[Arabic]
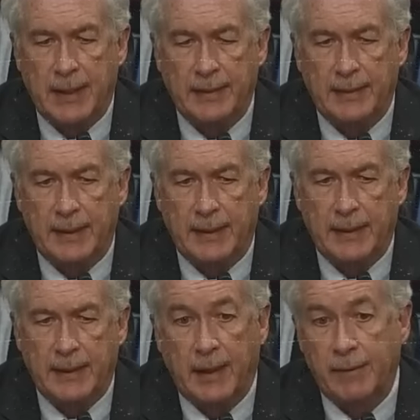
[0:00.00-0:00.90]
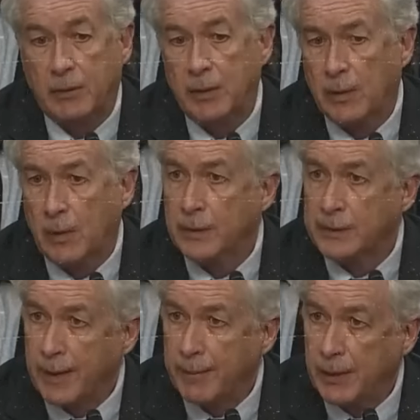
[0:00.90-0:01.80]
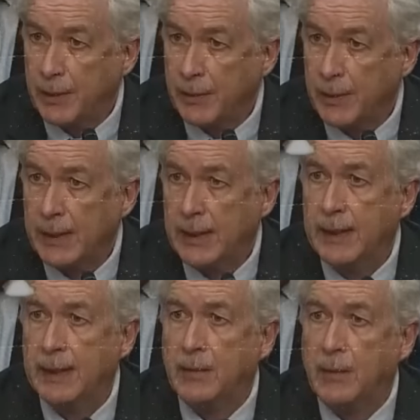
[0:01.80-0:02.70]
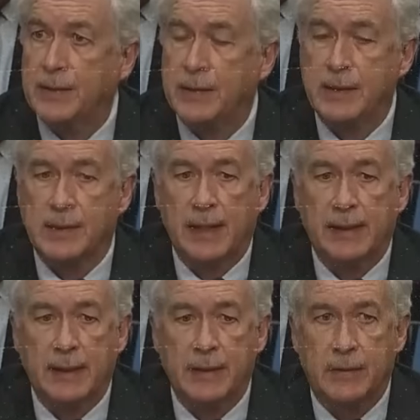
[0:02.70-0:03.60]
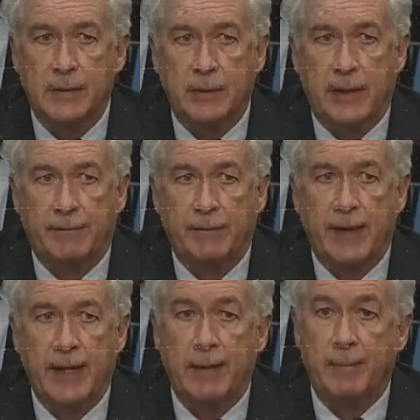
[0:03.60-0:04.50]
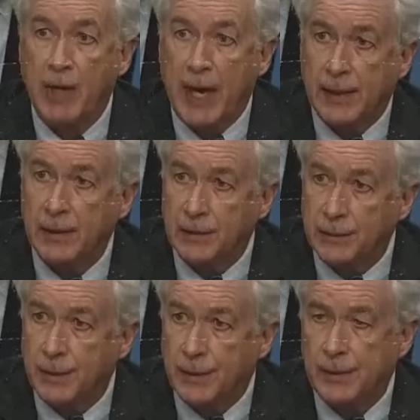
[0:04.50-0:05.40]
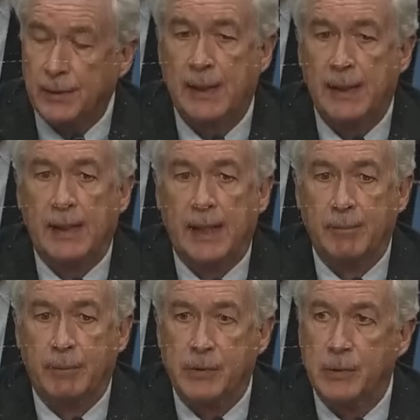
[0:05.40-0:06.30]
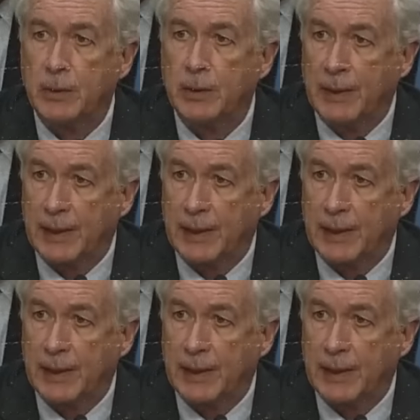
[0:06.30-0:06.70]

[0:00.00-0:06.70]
And I think I've learned a long time ago in crises like this that you have to find a practical goal and pursue it